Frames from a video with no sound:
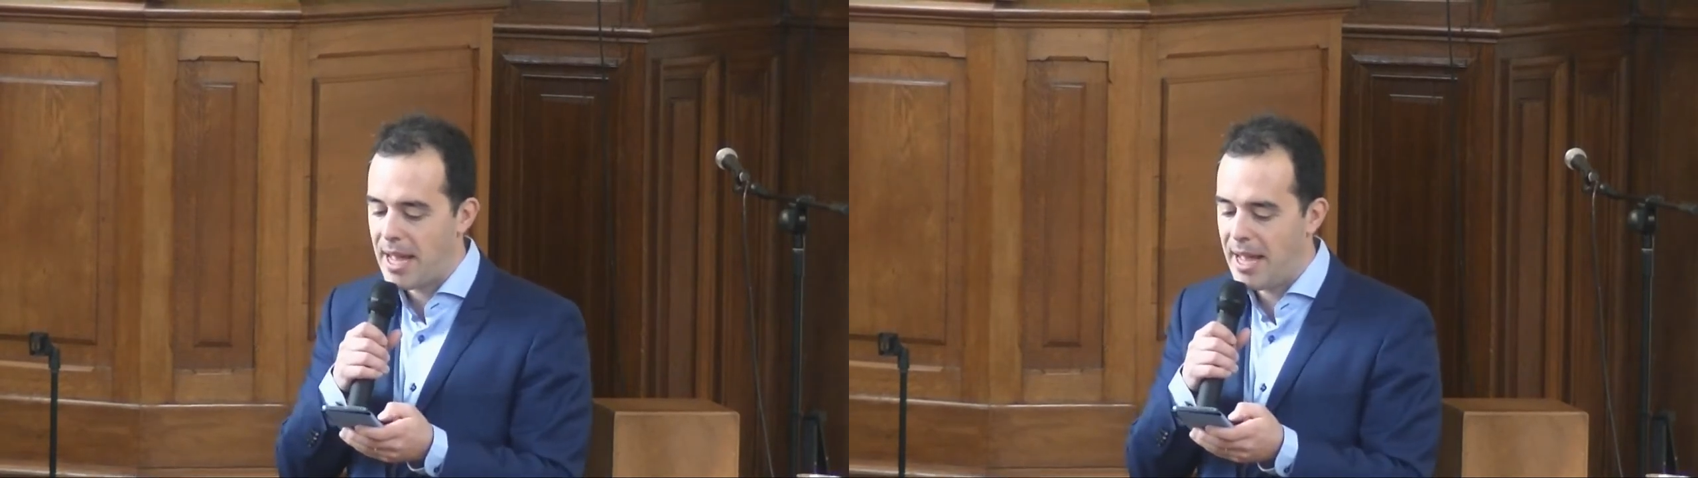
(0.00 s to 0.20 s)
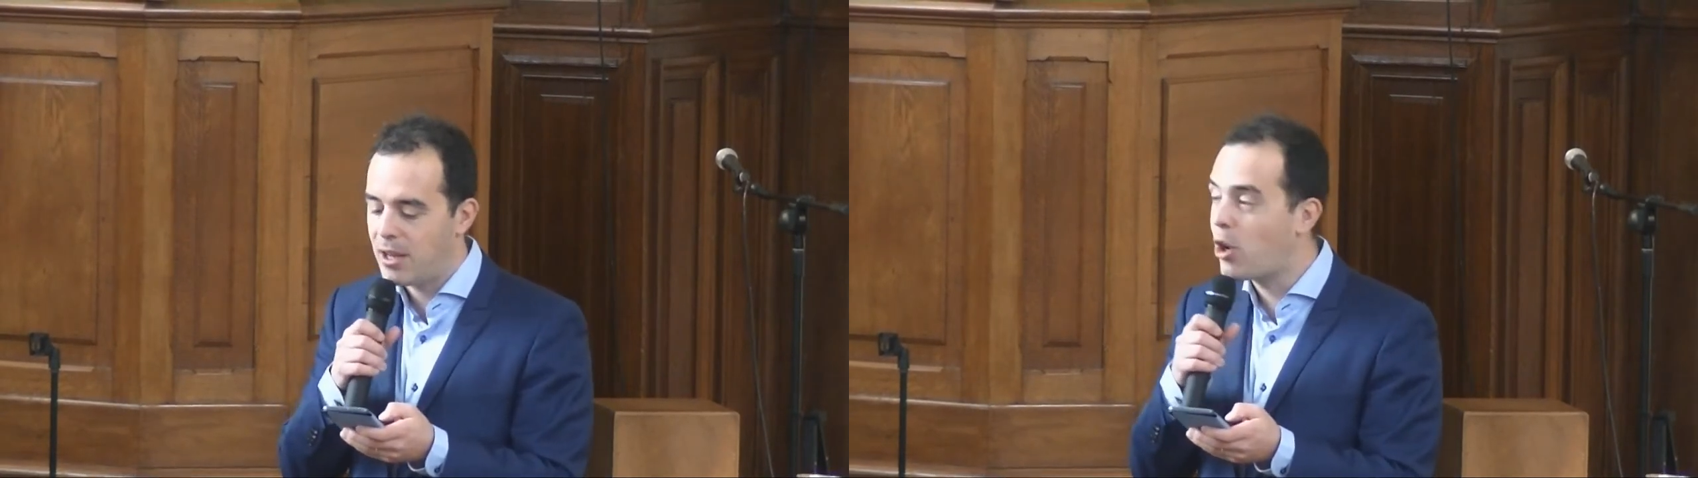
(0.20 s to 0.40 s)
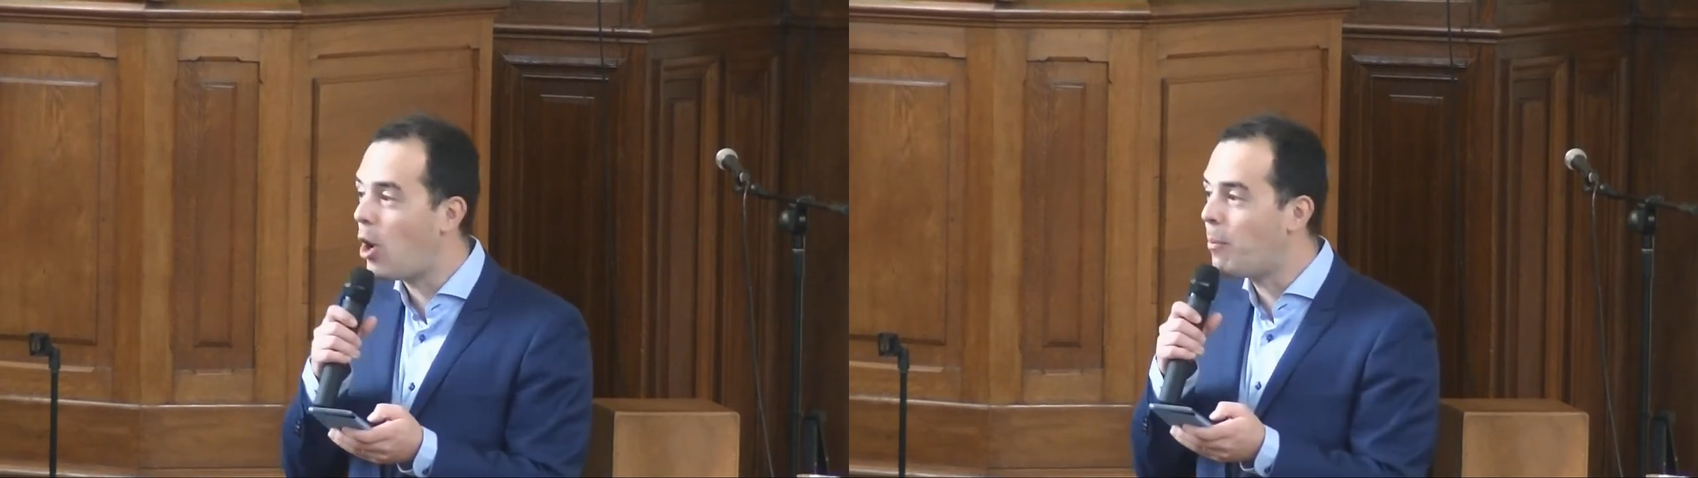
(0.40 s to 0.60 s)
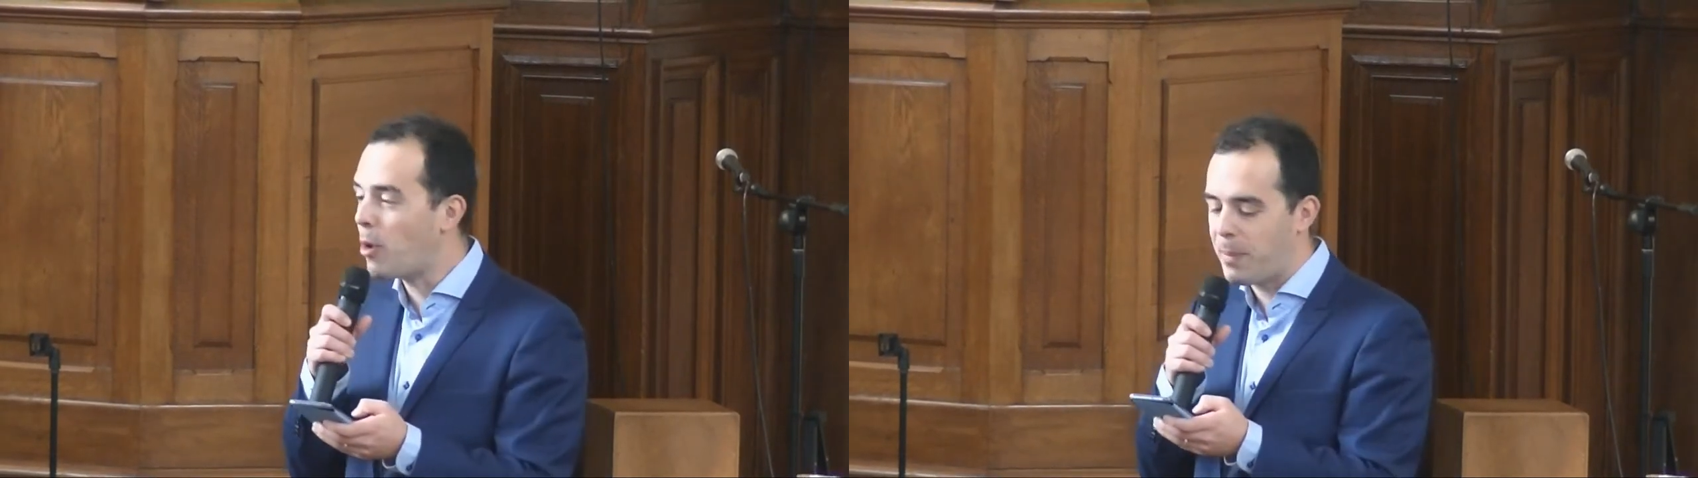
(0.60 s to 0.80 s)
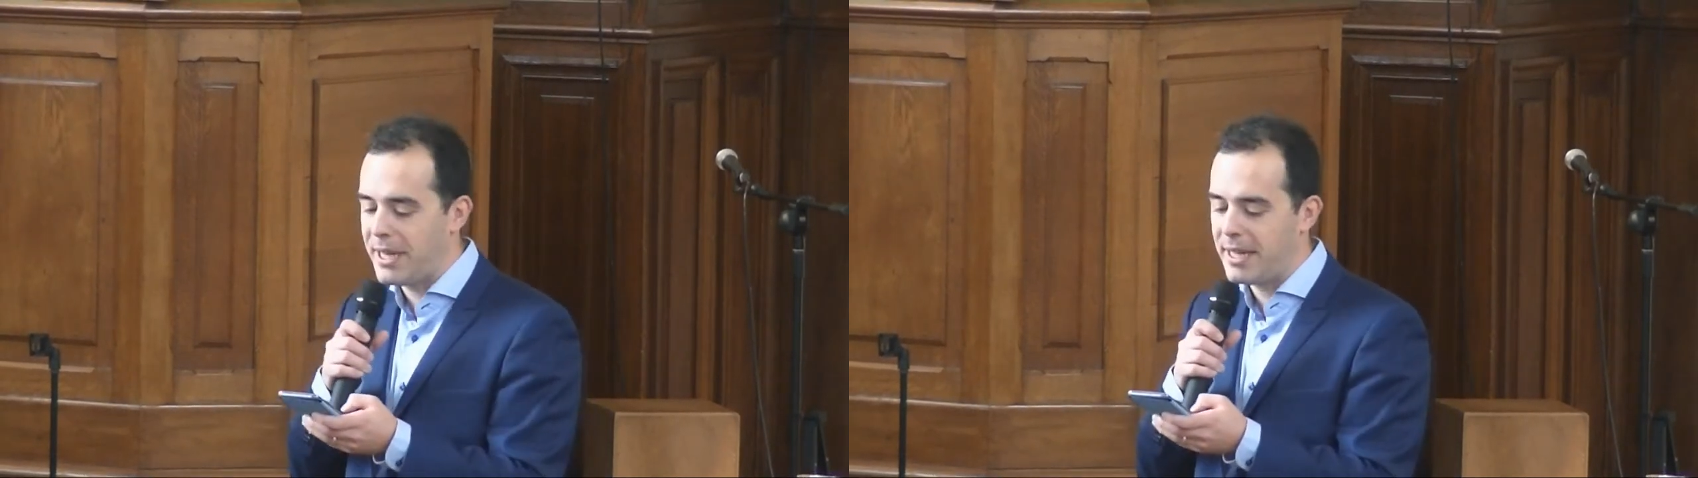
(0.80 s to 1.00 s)
un grand
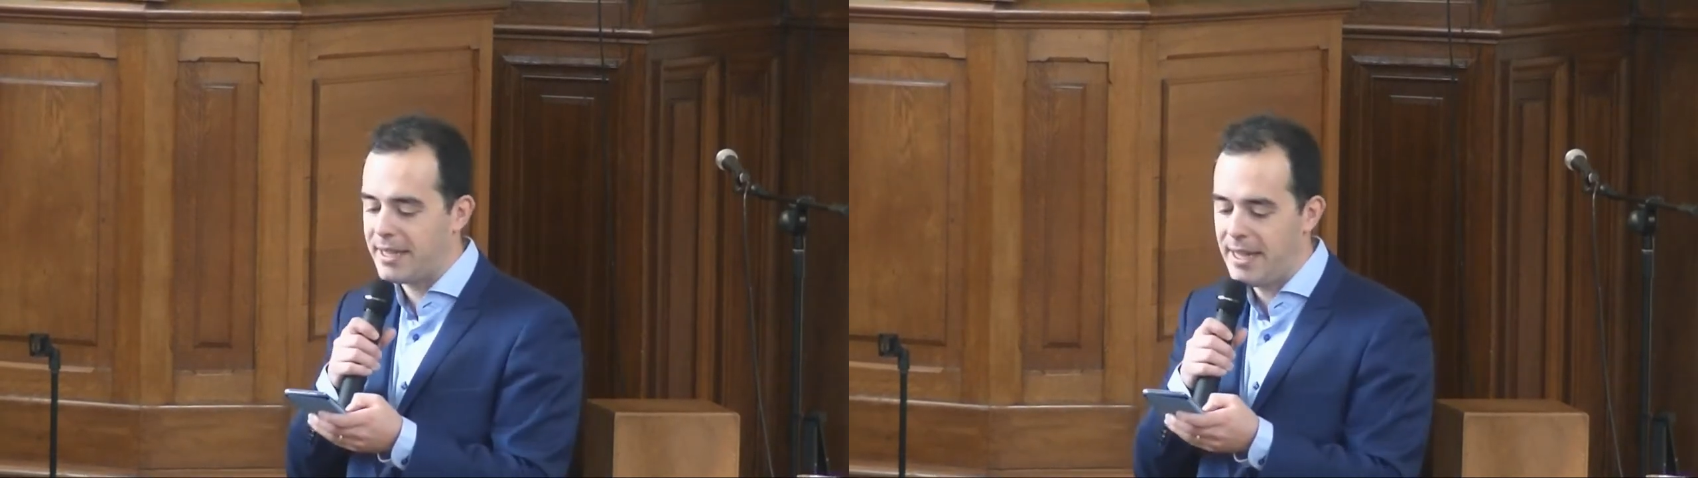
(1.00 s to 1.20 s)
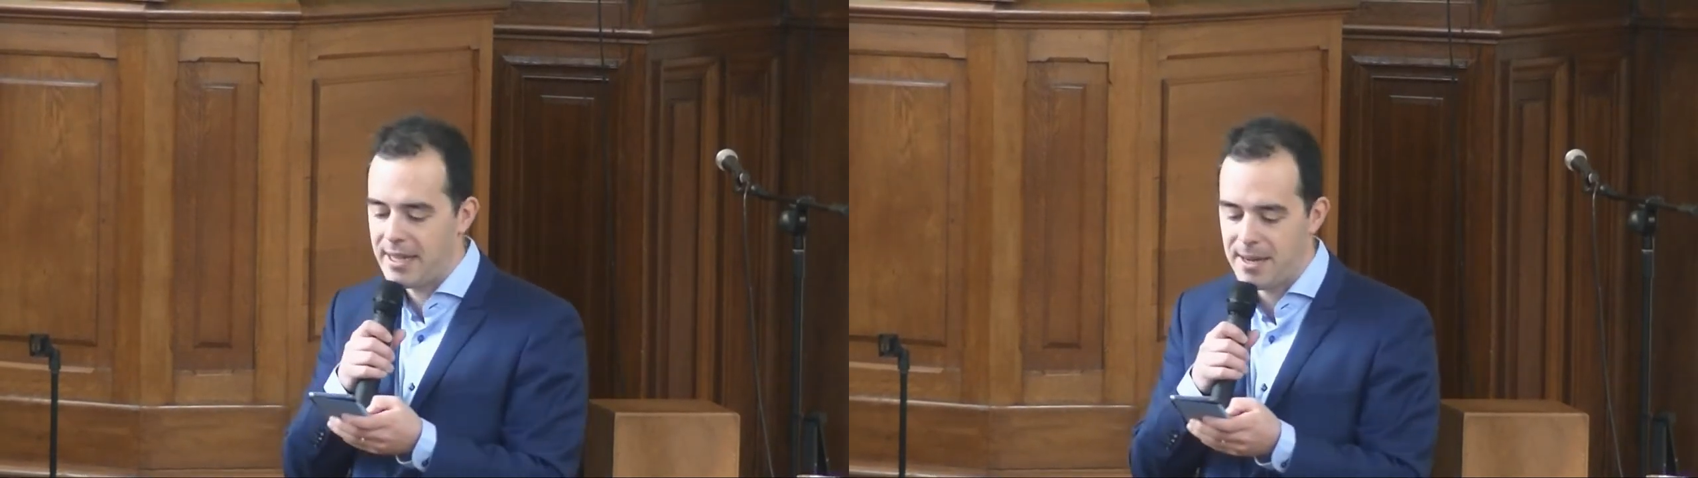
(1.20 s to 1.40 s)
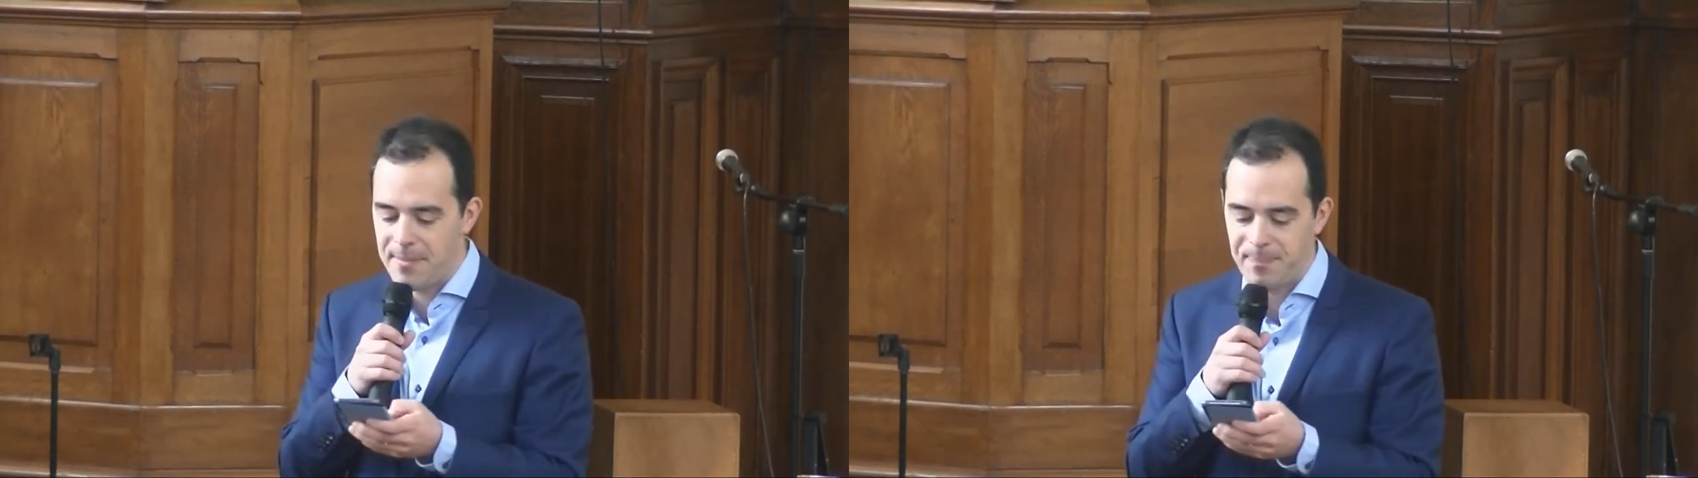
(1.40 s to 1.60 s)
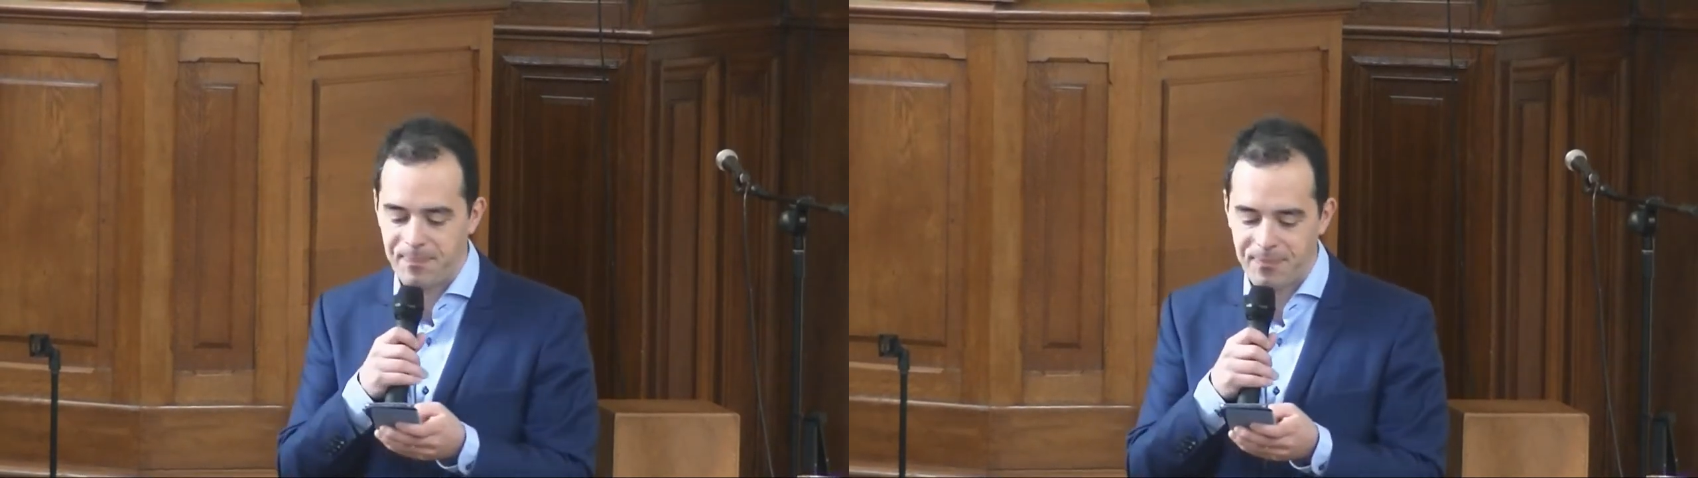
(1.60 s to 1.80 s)
propriétaire